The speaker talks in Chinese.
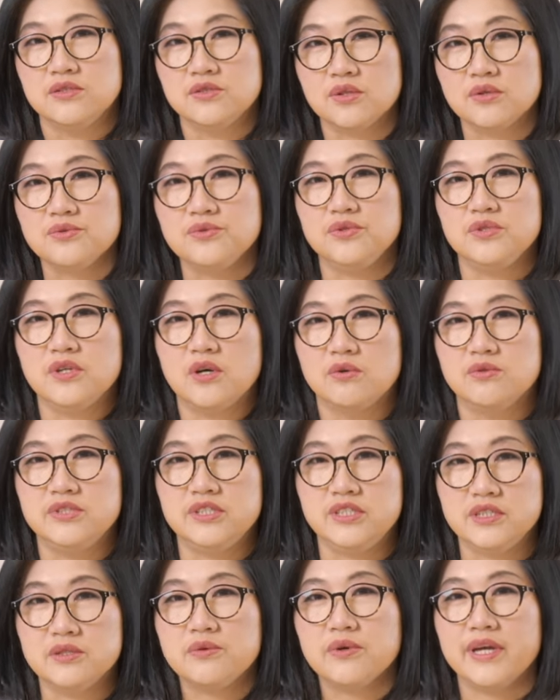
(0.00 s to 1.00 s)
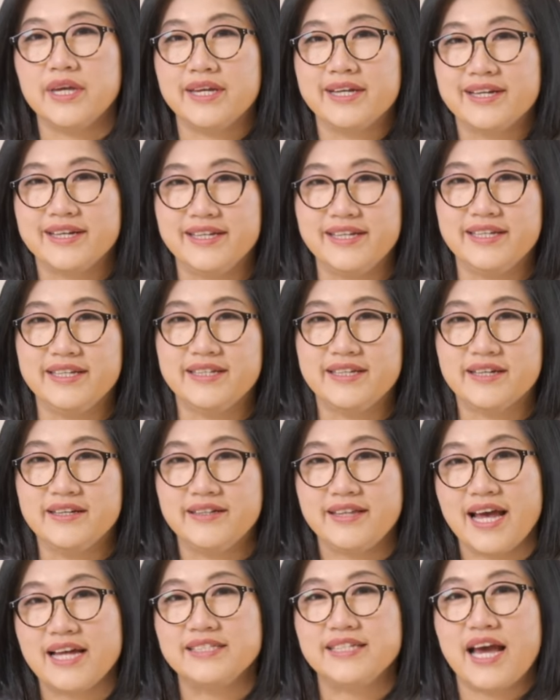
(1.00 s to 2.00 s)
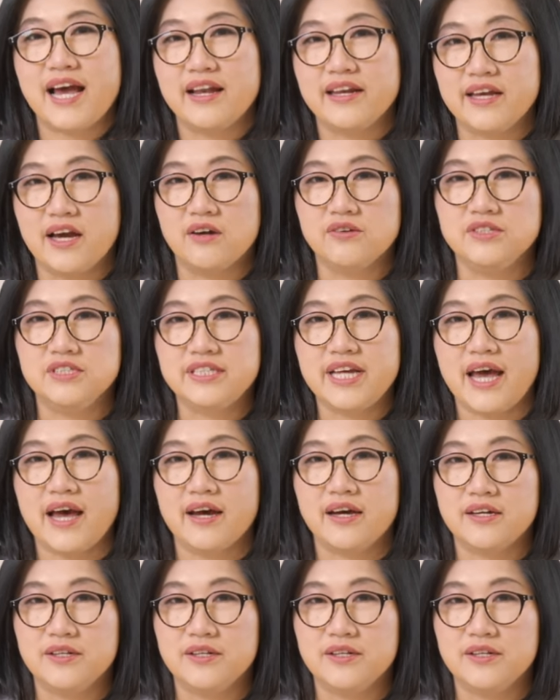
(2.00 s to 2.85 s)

终于有机会可以跟大家聊一下